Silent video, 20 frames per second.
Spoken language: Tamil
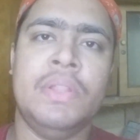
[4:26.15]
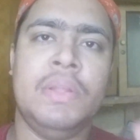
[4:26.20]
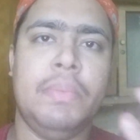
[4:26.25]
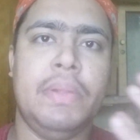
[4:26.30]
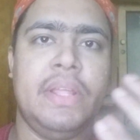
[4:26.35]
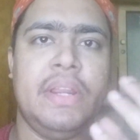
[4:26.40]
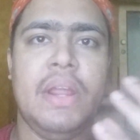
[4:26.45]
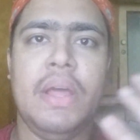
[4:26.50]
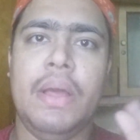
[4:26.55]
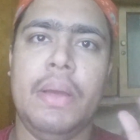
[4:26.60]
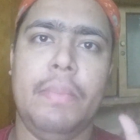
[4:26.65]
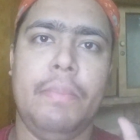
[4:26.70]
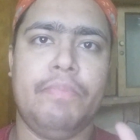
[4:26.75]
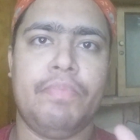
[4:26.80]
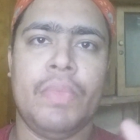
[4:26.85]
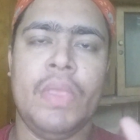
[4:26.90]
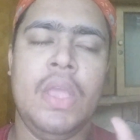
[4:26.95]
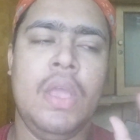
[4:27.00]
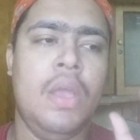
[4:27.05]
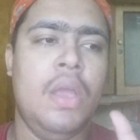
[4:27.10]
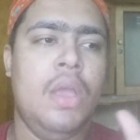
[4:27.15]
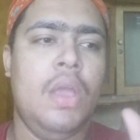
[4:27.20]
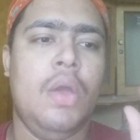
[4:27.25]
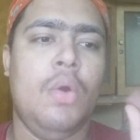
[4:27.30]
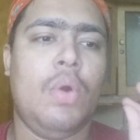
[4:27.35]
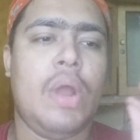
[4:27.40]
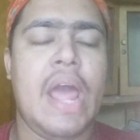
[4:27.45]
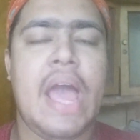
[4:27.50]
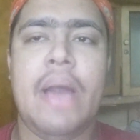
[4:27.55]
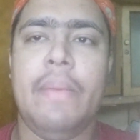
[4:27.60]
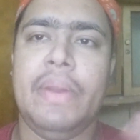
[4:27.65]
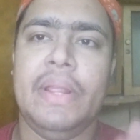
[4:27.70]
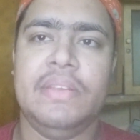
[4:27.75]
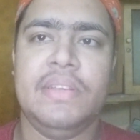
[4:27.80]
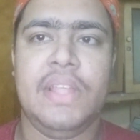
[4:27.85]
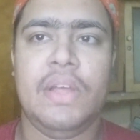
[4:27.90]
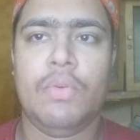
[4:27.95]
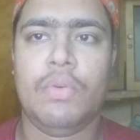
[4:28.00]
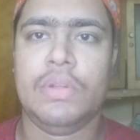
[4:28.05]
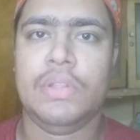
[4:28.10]
வந்து பார்த்திங்கன்னா ஒரு
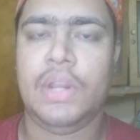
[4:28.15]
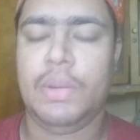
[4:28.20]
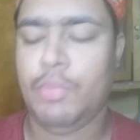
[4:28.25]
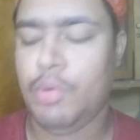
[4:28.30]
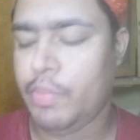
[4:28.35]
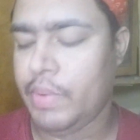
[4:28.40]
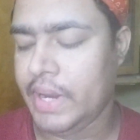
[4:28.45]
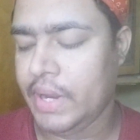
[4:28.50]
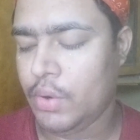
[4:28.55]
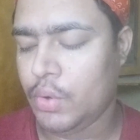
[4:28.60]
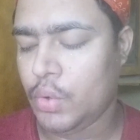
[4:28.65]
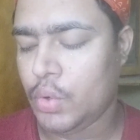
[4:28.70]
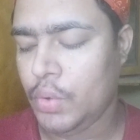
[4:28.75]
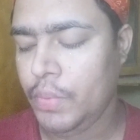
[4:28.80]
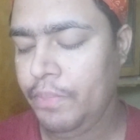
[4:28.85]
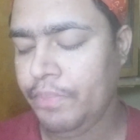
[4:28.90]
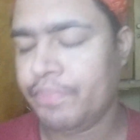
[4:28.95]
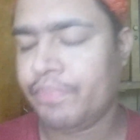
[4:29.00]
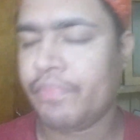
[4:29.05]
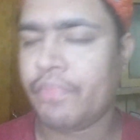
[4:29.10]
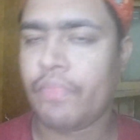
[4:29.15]
ஆவரேஜ் தான் உங்களுக்கு வந்து ரிமூவ் பண்ணி கொடுக்கும்